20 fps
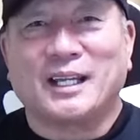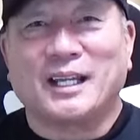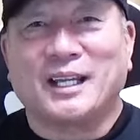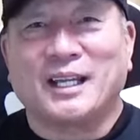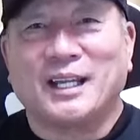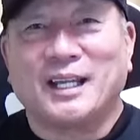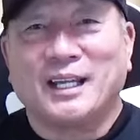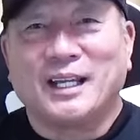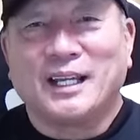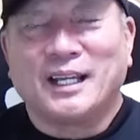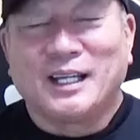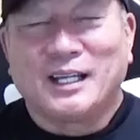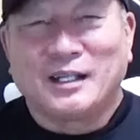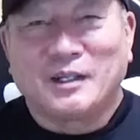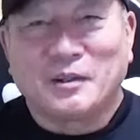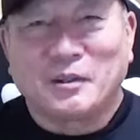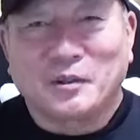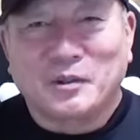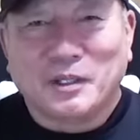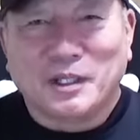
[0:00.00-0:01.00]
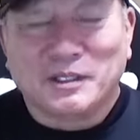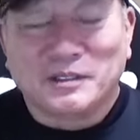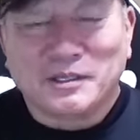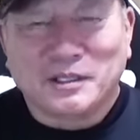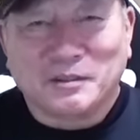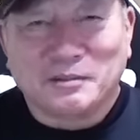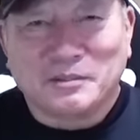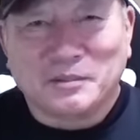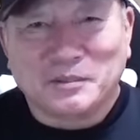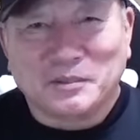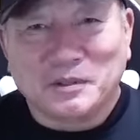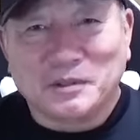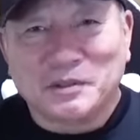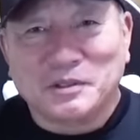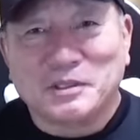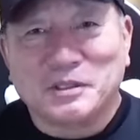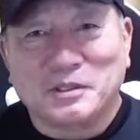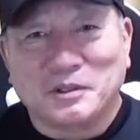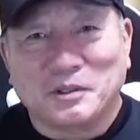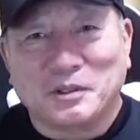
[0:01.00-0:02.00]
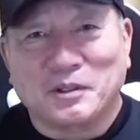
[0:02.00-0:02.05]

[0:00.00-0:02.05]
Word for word: うん、6回3分の1